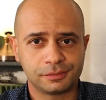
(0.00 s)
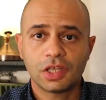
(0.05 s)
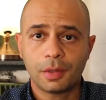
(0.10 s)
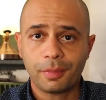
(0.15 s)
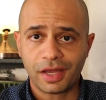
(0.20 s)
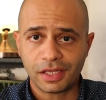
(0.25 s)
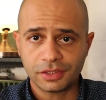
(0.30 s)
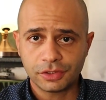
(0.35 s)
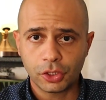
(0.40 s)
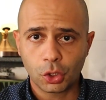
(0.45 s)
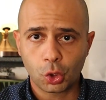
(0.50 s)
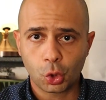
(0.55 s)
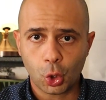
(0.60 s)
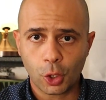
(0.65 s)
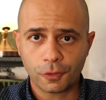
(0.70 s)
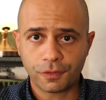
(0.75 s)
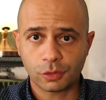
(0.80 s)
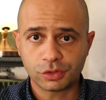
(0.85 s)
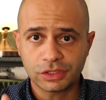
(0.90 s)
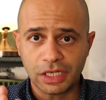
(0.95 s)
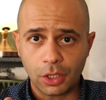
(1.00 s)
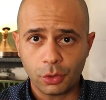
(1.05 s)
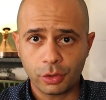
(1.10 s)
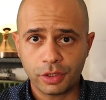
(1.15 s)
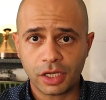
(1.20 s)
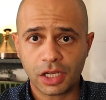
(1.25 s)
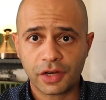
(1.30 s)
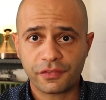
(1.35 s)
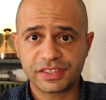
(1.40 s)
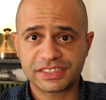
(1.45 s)
طبعا دي خرافه
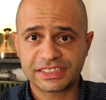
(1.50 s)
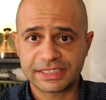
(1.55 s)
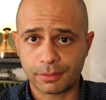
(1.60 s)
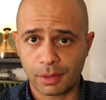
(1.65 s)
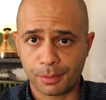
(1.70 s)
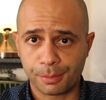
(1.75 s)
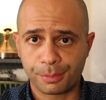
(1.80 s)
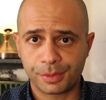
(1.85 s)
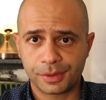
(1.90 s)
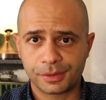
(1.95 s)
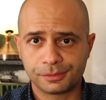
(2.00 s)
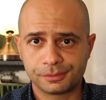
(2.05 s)
وتعالوا نعرف السبب